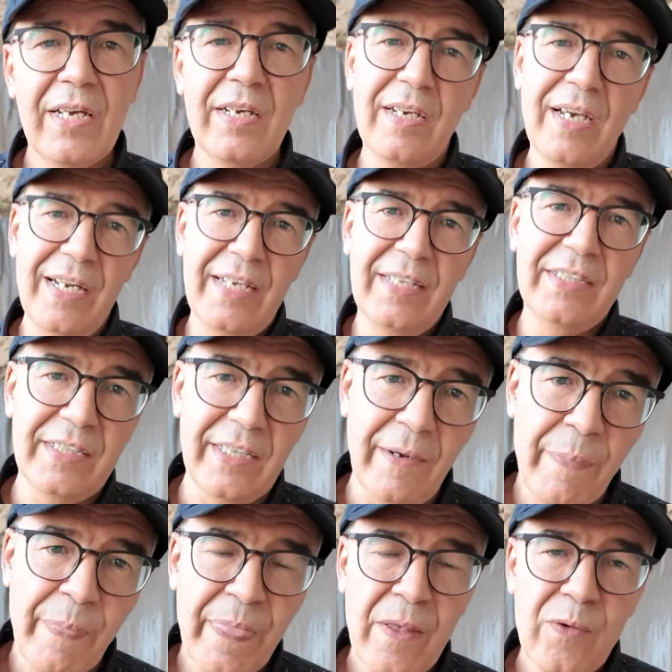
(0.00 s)
آه، العديدة
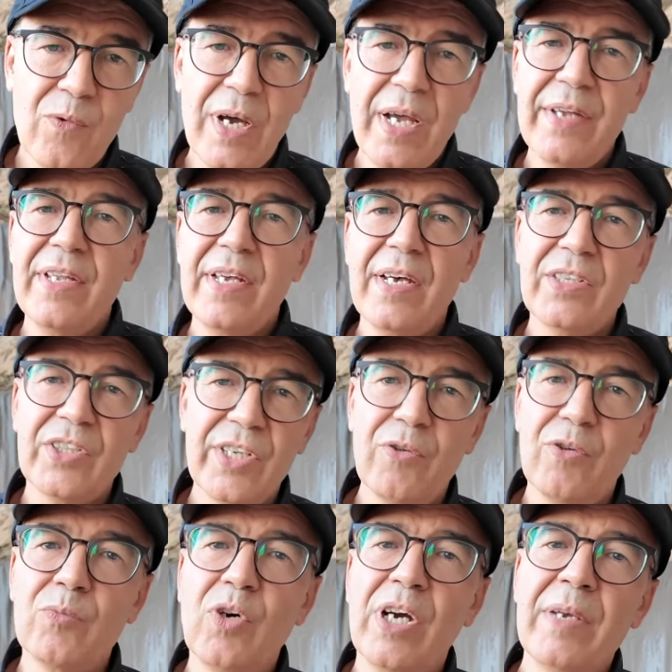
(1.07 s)
وهذا
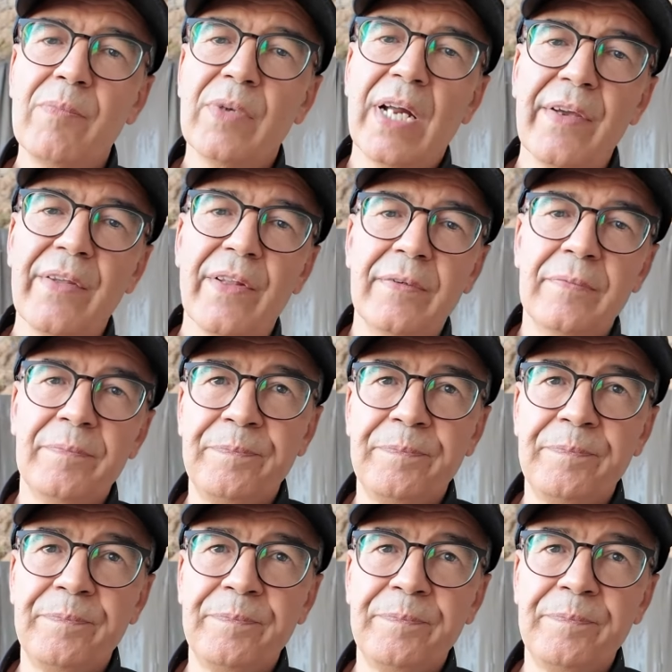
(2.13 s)
شيء مهم أيضا